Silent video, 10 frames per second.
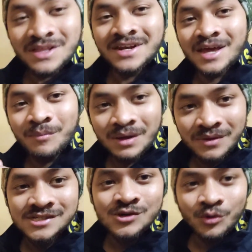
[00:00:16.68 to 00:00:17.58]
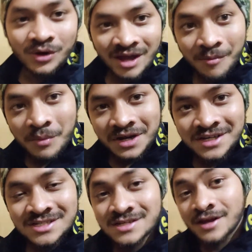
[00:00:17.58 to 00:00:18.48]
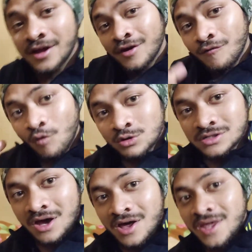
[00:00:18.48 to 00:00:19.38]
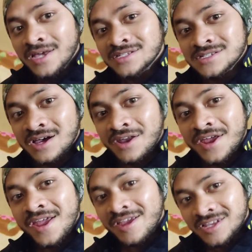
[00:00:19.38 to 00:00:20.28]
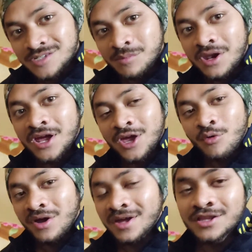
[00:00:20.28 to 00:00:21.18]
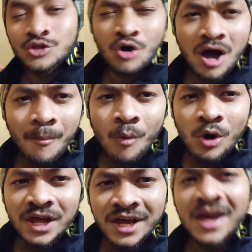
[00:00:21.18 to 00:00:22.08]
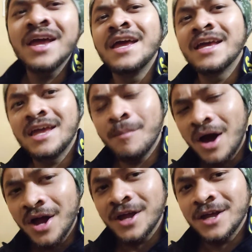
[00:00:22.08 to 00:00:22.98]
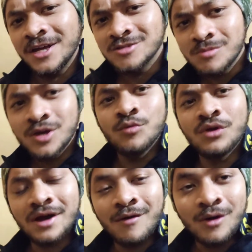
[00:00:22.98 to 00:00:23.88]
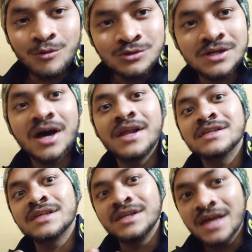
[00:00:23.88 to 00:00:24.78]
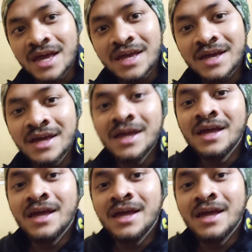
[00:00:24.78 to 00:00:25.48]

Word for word: मदन के बेबीज जो हो रखे हैं बनीस वो सारे के सारे इसमें रखे हुए हैं तो आप बोलेंगे कि भाई इसमें क्यों रखा हुआ उसका रीज़न यही है